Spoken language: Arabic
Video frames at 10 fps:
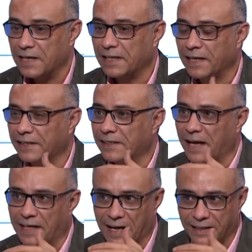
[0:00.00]
لكن
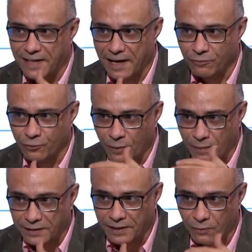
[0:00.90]
الأهداف
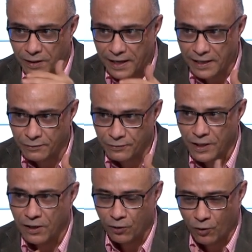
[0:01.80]
ومتى وكيف
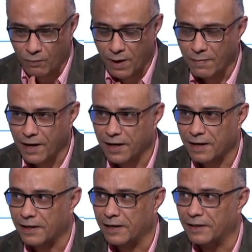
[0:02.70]

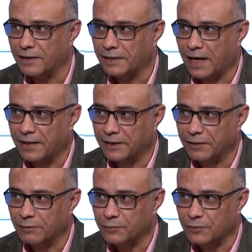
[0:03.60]
ربما آه،
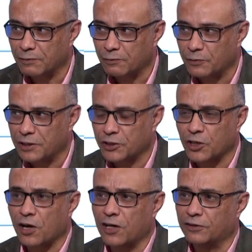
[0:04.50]
يعني في
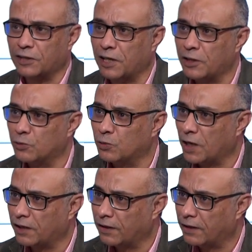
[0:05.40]
إشارات إلى
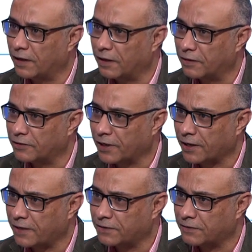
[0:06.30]
أنه
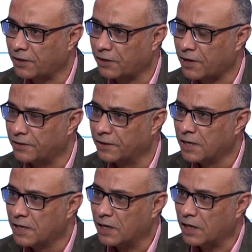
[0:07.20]
الشركات الطيران
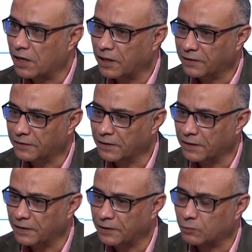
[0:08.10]
آه،
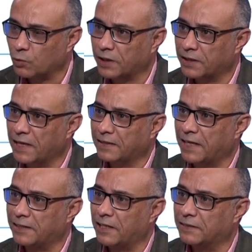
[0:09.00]
آه، اتوجهت لها وجهت